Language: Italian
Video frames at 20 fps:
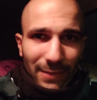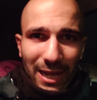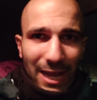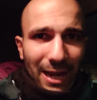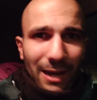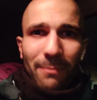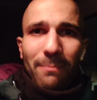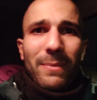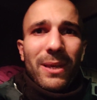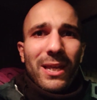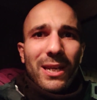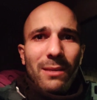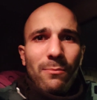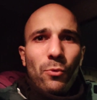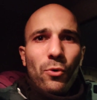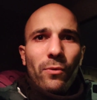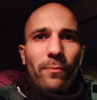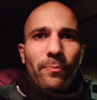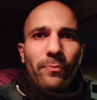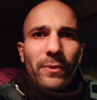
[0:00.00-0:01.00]
al
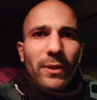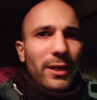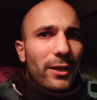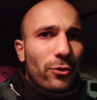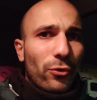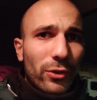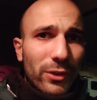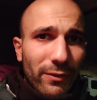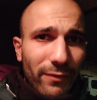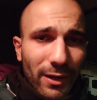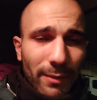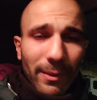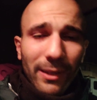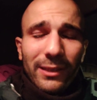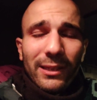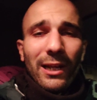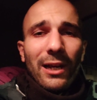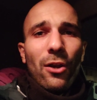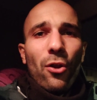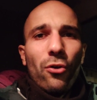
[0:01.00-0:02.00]
minimo, ridotte
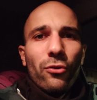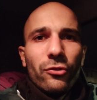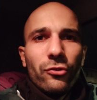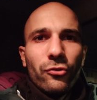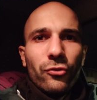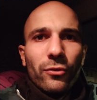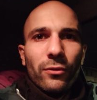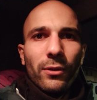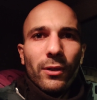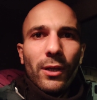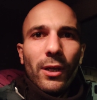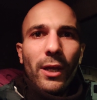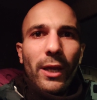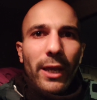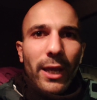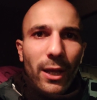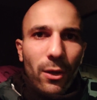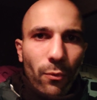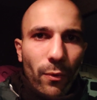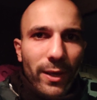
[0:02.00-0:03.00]
veramente all'osso
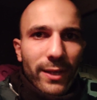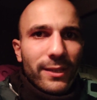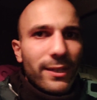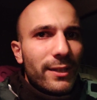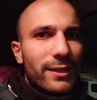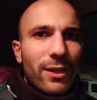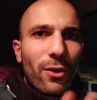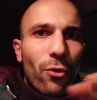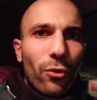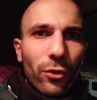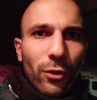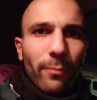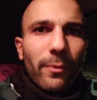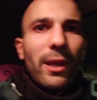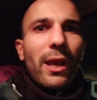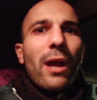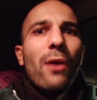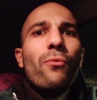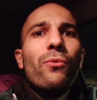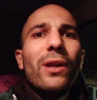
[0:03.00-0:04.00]
e questa secondo
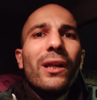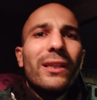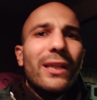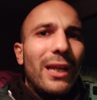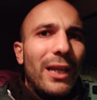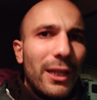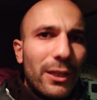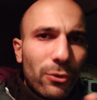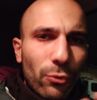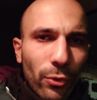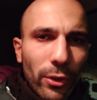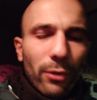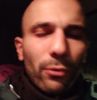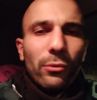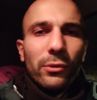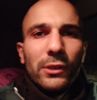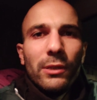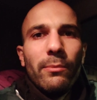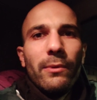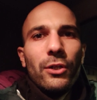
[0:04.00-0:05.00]
me è una delle tue
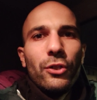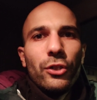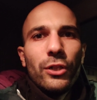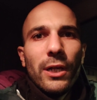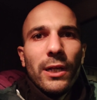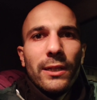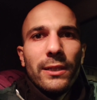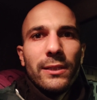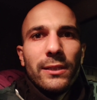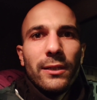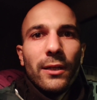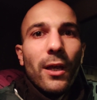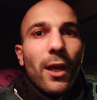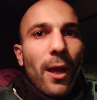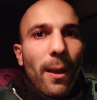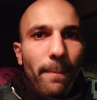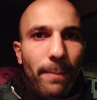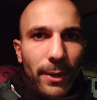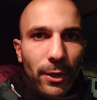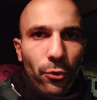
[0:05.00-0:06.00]
ultime chance.
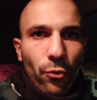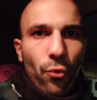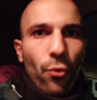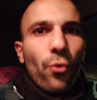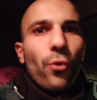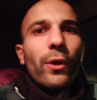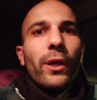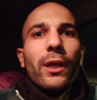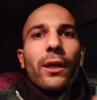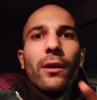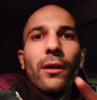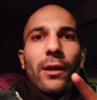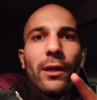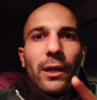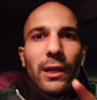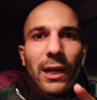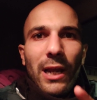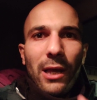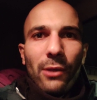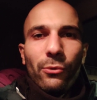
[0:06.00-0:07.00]
Per cui
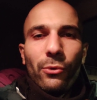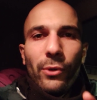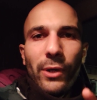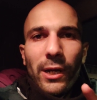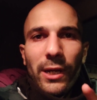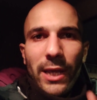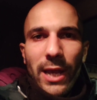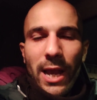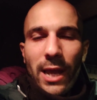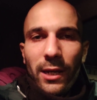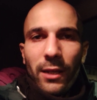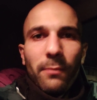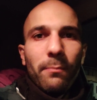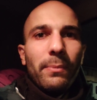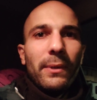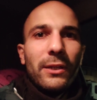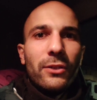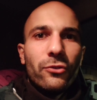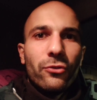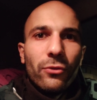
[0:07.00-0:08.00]
Claudio Ranieri,
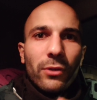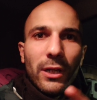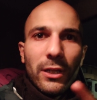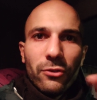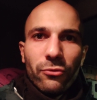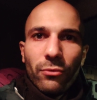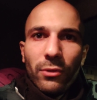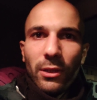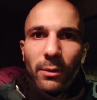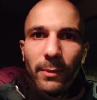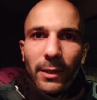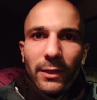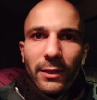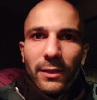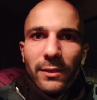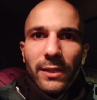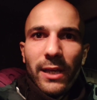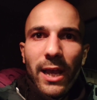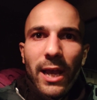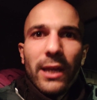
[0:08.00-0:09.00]
persona
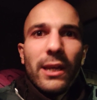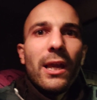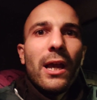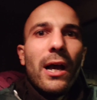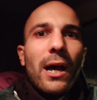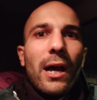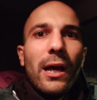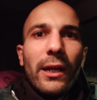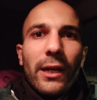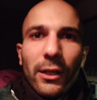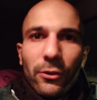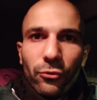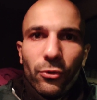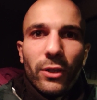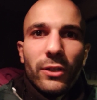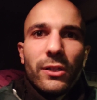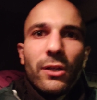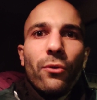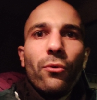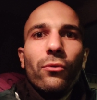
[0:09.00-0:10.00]
assolutamente seria,
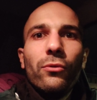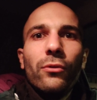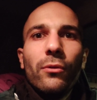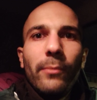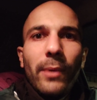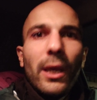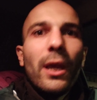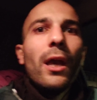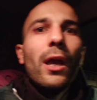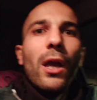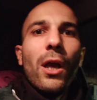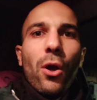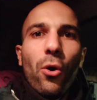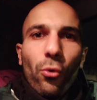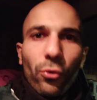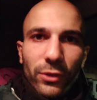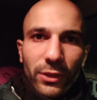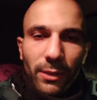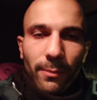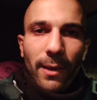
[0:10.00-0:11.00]
allenatore secondo me
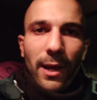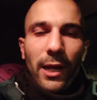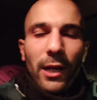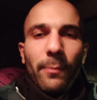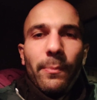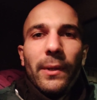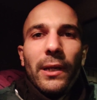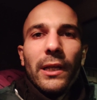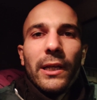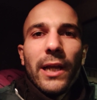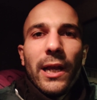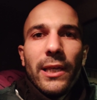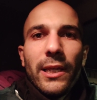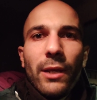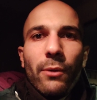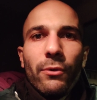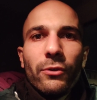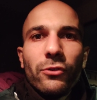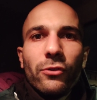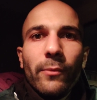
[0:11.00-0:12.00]
ottimale per il Cagliari
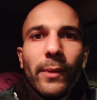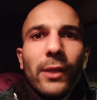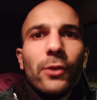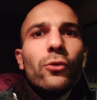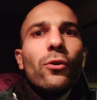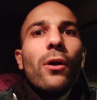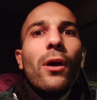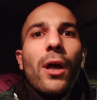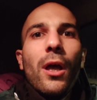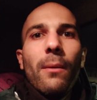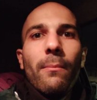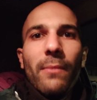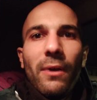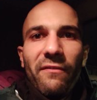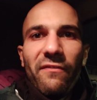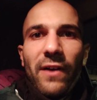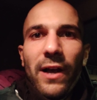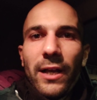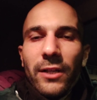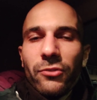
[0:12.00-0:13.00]
in questo momento, ma
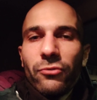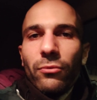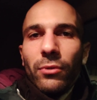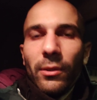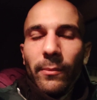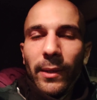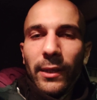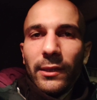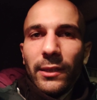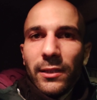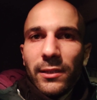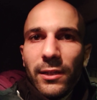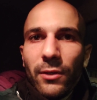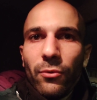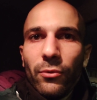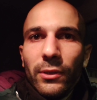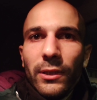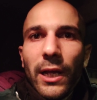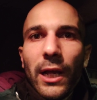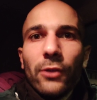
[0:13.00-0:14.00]
va assolutamente
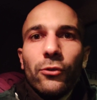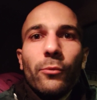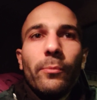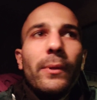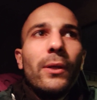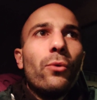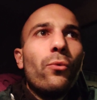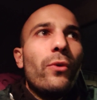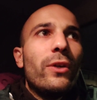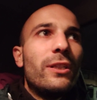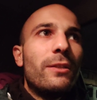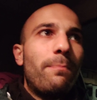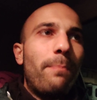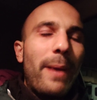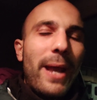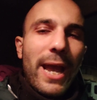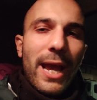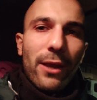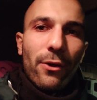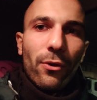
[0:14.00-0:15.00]
assecondato. Per cui
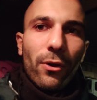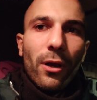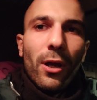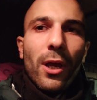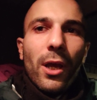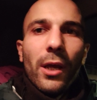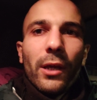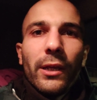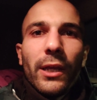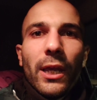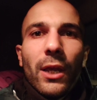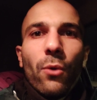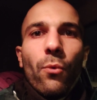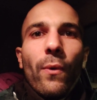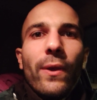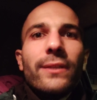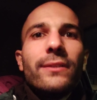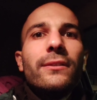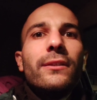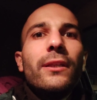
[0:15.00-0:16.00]
spero che in
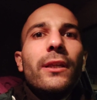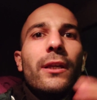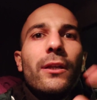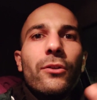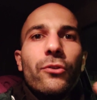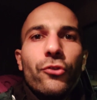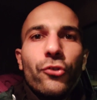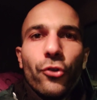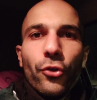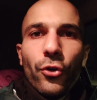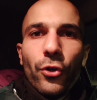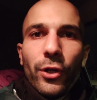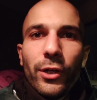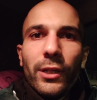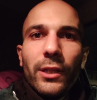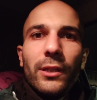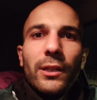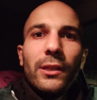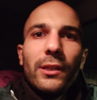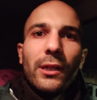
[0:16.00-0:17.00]
questi
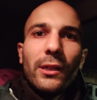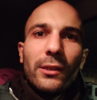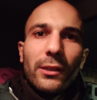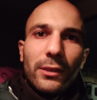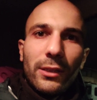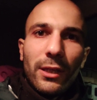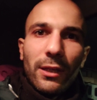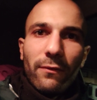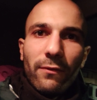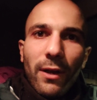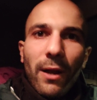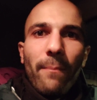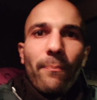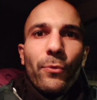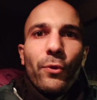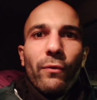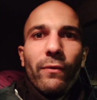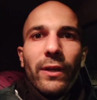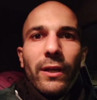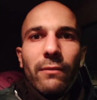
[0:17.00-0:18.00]
giorni di trattativa,
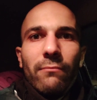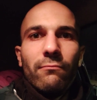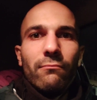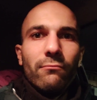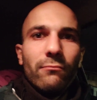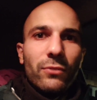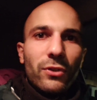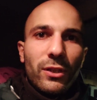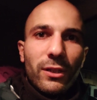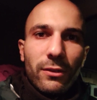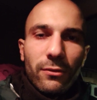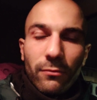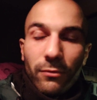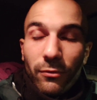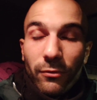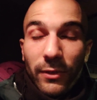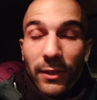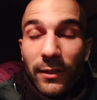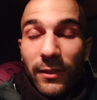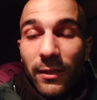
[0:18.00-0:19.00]
dove si,
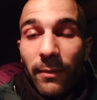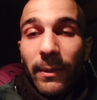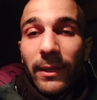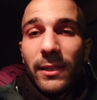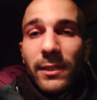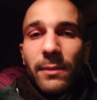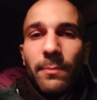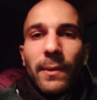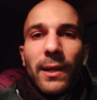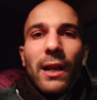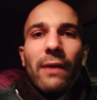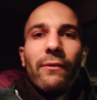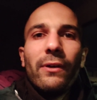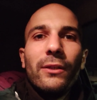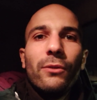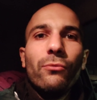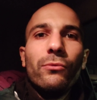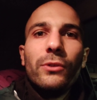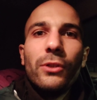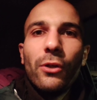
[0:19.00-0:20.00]
sostanzialmente si parlava
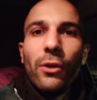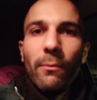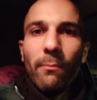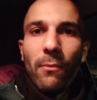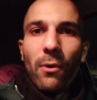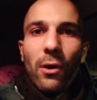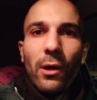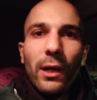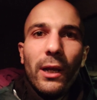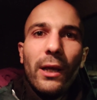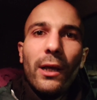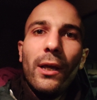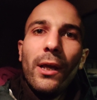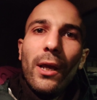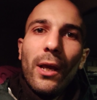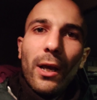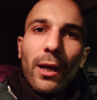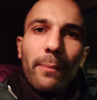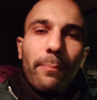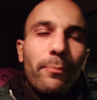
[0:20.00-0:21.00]
di un tiro in molla
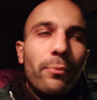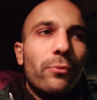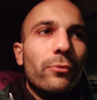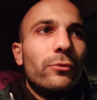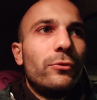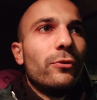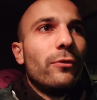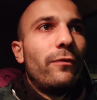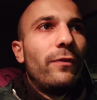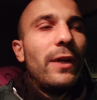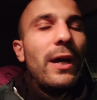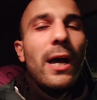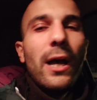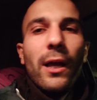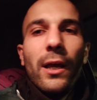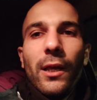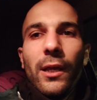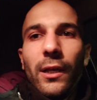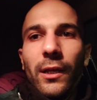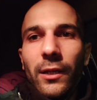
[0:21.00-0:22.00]
appunto fra
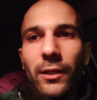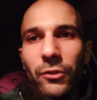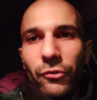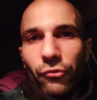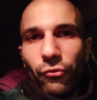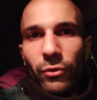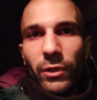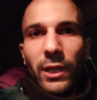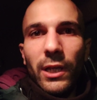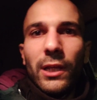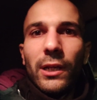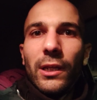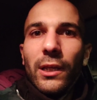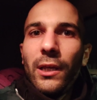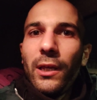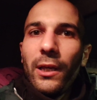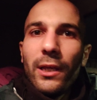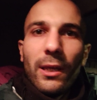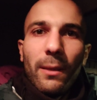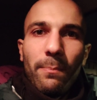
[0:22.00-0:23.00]
eh,
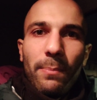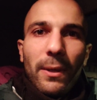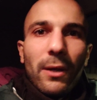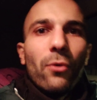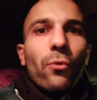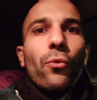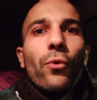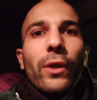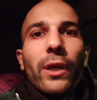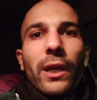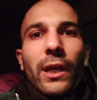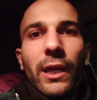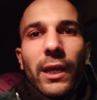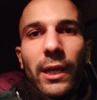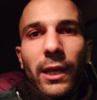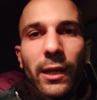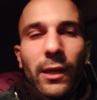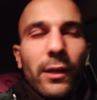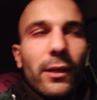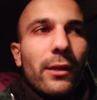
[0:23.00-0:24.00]
Giulini e chi per lui
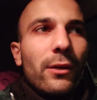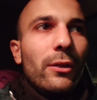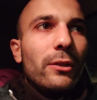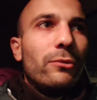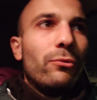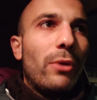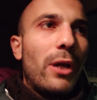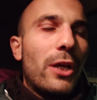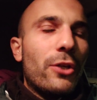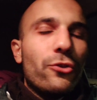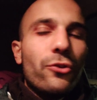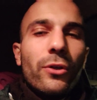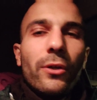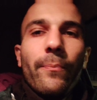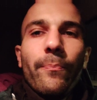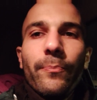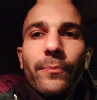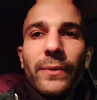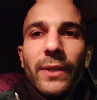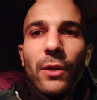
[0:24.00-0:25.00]
e l'entourage
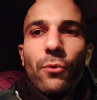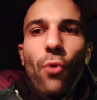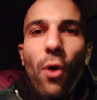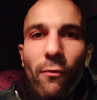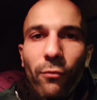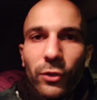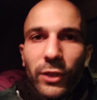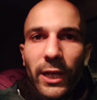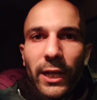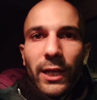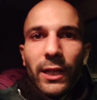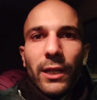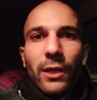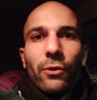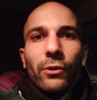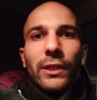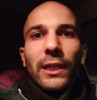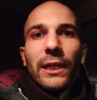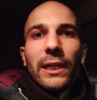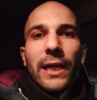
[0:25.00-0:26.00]
del nuovo
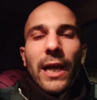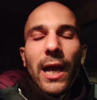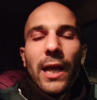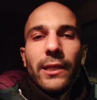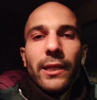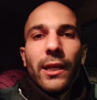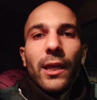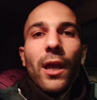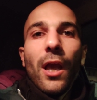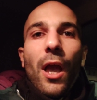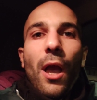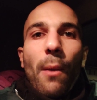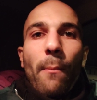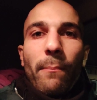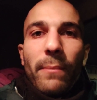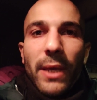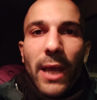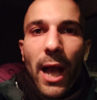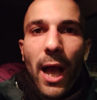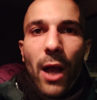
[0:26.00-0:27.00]
tecnico del Cagliari,
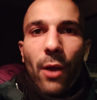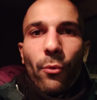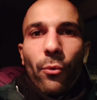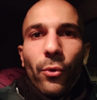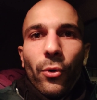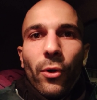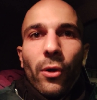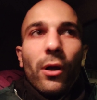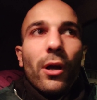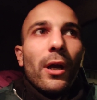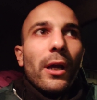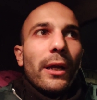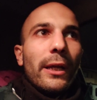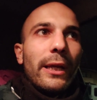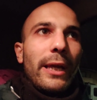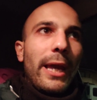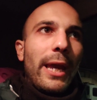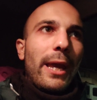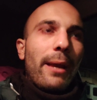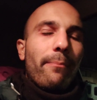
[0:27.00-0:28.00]
mi auguro
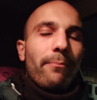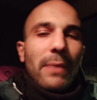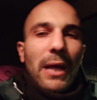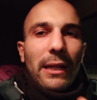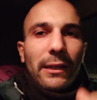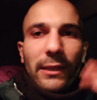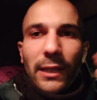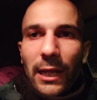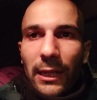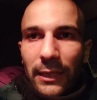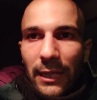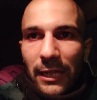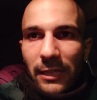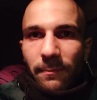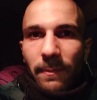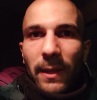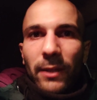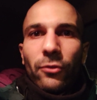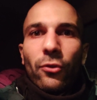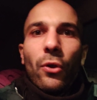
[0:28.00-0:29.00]
che al di là
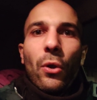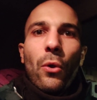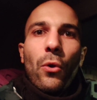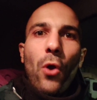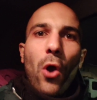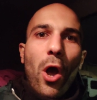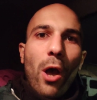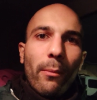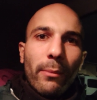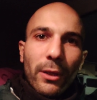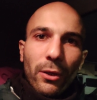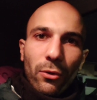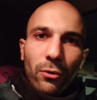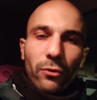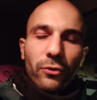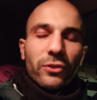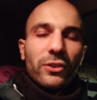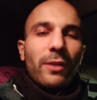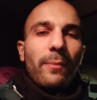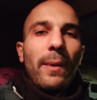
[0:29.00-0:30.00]
dell'aspetto economico,
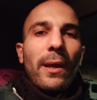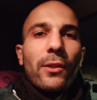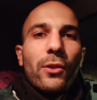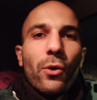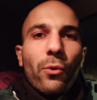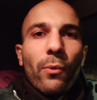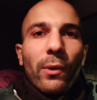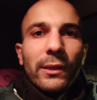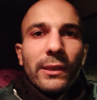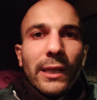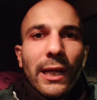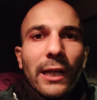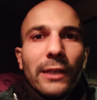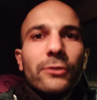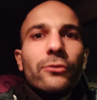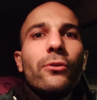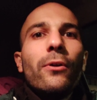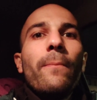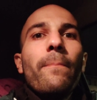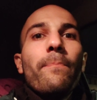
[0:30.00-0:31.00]
lo stipendio e
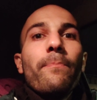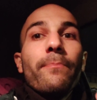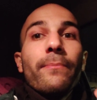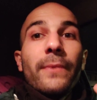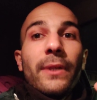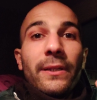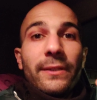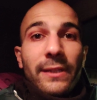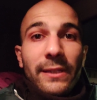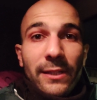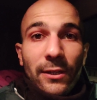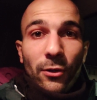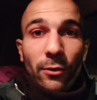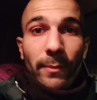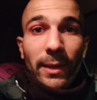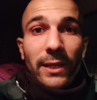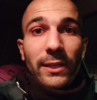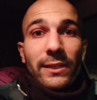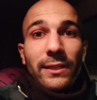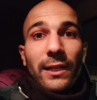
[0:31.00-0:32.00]
quant'altro, si siano
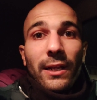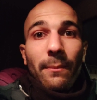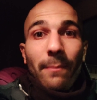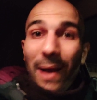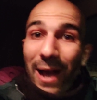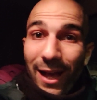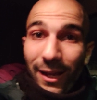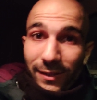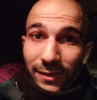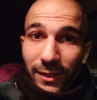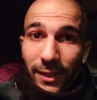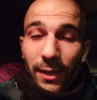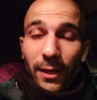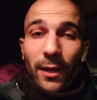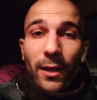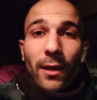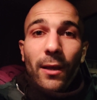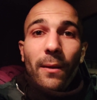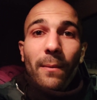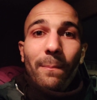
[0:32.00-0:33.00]
messe le basi
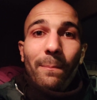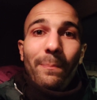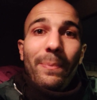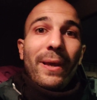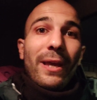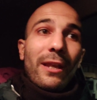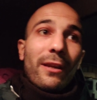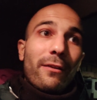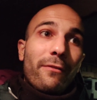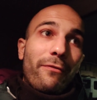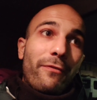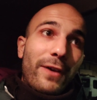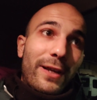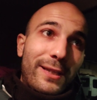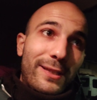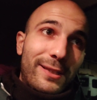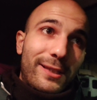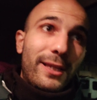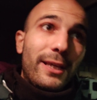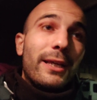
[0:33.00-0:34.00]
per
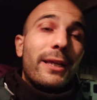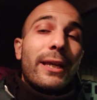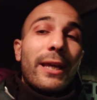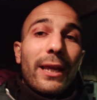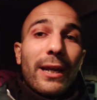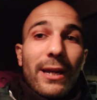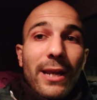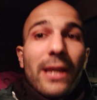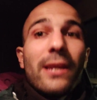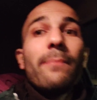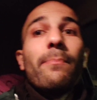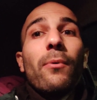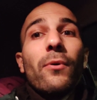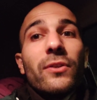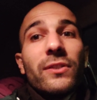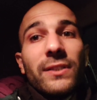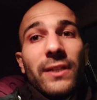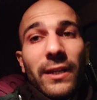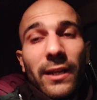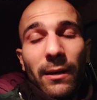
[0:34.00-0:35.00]
far sì che Ranieri
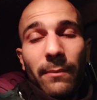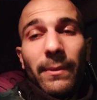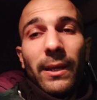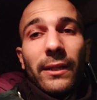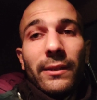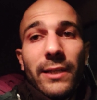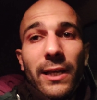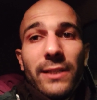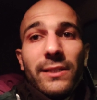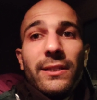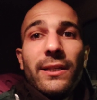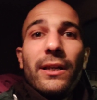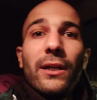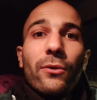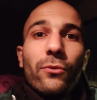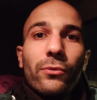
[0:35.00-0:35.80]
possa realmente essere